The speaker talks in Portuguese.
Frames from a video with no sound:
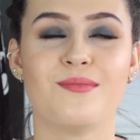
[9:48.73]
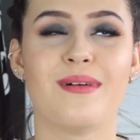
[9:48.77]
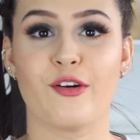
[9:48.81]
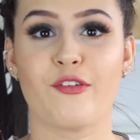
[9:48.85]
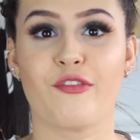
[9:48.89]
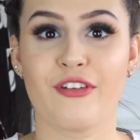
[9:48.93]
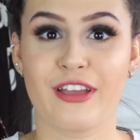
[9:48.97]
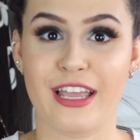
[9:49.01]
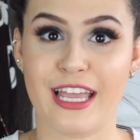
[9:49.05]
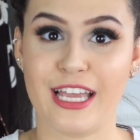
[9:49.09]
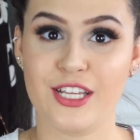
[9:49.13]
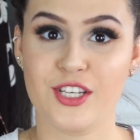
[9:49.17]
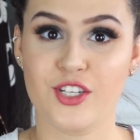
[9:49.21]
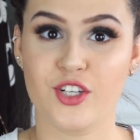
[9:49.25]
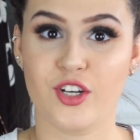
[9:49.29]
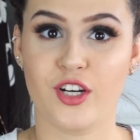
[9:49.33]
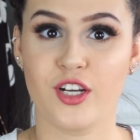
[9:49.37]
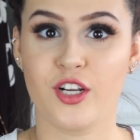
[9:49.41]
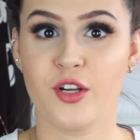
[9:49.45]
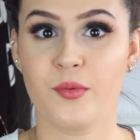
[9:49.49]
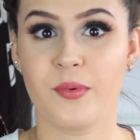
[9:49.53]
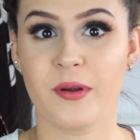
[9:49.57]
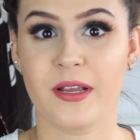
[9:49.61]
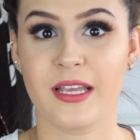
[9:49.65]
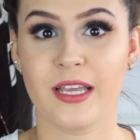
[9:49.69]
Então fiquem de
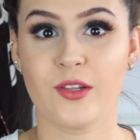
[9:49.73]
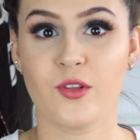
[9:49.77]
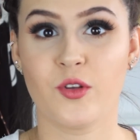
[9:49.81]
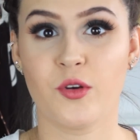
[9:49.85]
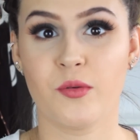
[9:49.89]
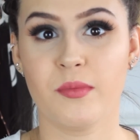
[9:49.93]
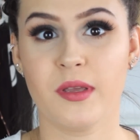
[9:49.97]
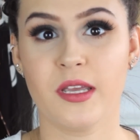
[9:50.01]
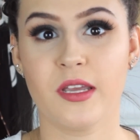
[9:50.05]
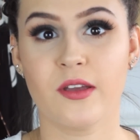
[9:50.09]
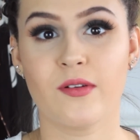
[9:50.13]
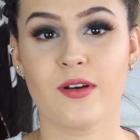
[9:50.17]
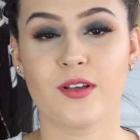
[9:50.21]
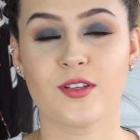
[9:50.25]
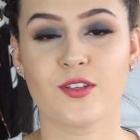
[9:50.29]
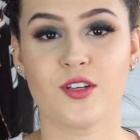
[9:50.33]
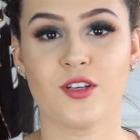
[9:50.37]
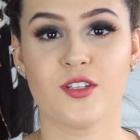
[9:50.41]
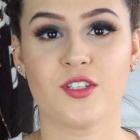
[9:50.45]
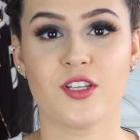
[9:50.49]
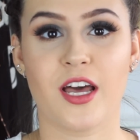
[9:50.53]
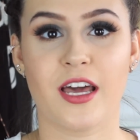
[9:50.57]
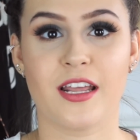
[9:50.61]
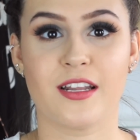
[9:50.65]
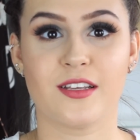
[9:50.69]
olho porque domingo às
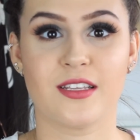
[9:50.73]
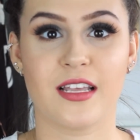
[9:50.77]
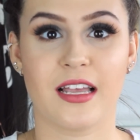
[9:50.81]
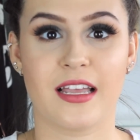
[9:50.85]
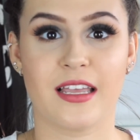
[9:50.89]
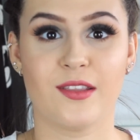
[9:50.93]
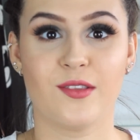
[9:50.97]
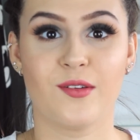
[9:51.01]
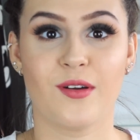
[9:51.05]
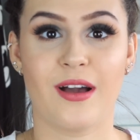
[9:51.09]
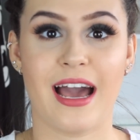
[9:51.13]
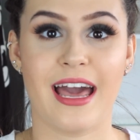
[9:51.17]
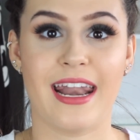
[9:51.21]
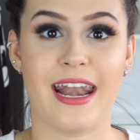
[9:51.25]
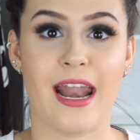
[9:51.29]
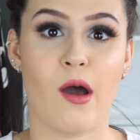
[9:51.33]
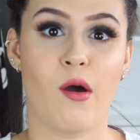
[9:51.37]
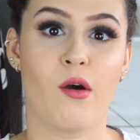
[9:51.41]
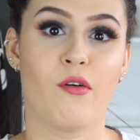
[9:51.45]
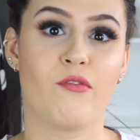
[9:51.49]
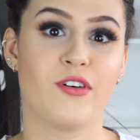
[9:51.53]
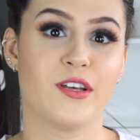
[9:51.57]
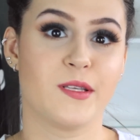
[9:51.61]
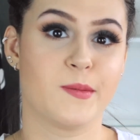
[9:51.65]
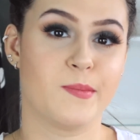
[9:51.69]
11 horas aqui no
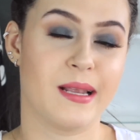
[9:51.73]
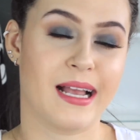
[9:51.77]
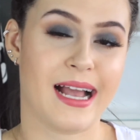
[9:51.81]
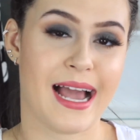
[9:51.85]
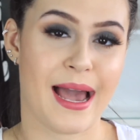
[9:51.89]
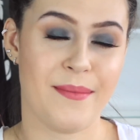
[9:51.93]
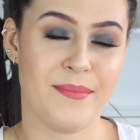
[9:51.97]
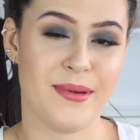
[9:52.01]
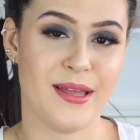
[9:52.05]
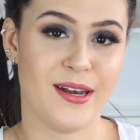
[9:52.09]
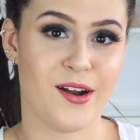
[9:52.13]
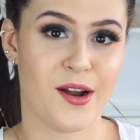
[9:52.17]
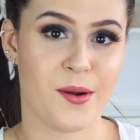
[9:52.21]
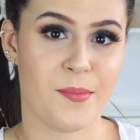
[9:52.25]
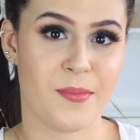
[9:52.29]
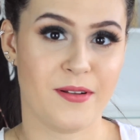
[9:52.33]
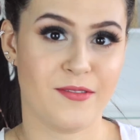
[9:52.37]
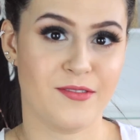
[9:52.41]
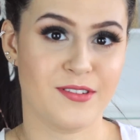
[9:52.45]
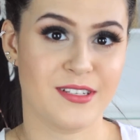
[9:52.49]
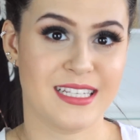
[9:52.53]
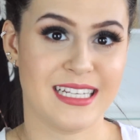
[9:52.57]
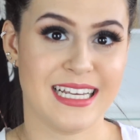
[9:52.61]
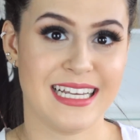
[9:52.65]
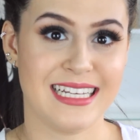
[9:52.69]
canal eu vou explicar melhor para
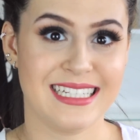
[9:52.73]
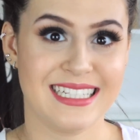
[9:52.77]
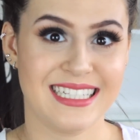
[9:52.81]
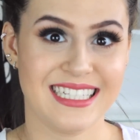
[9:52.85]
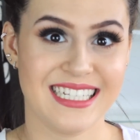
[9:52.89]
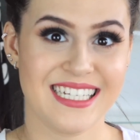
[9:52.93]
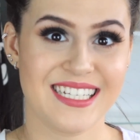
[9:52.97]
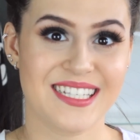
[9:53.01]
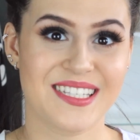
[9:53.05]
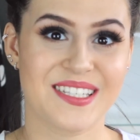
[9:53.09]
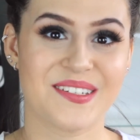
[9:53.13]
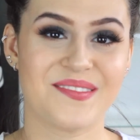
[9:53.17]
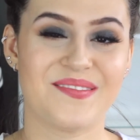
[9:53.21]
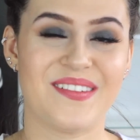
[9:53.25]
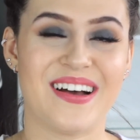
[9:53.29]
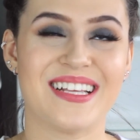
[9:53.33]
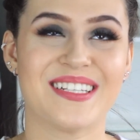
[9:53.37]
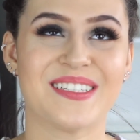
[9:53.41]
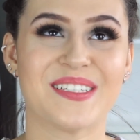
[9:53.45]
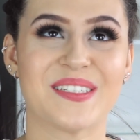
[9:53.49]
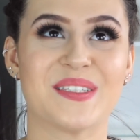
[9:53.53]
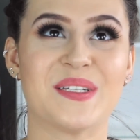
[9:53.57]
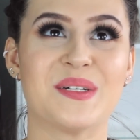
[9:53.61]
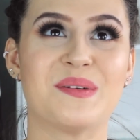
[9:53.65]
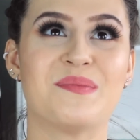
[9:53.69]
vocês isso,
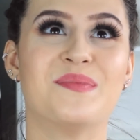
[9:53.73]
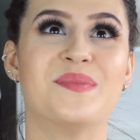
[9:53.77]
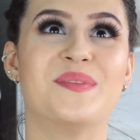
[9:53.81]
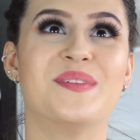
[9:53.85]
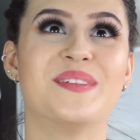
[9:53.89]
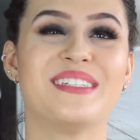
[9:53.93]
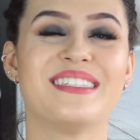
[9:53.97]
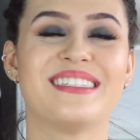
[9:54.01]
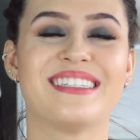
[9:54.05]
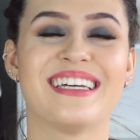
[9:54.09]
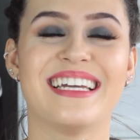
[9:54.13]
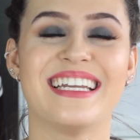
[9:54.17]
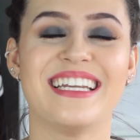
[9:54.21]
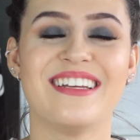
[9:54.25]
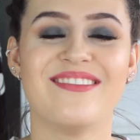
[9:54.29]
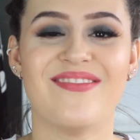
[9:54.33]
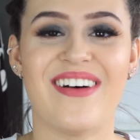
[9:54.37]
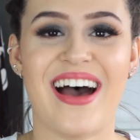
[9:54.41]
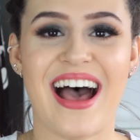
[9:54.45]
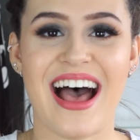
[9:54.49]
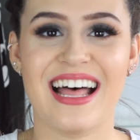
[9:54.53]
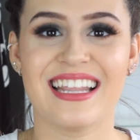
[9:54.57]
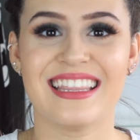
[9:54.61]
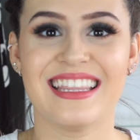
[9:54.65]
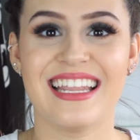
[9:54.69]
mas eu tô muito
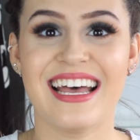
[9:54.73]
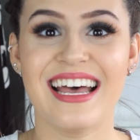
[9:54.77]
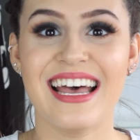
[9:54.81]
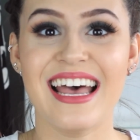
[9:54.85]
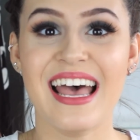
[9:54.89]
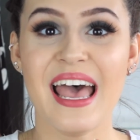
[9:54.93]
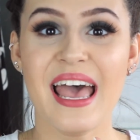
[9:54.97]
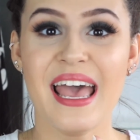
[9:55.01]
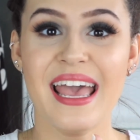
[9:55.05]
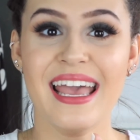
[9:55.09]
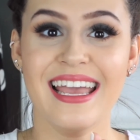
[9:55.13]
animada.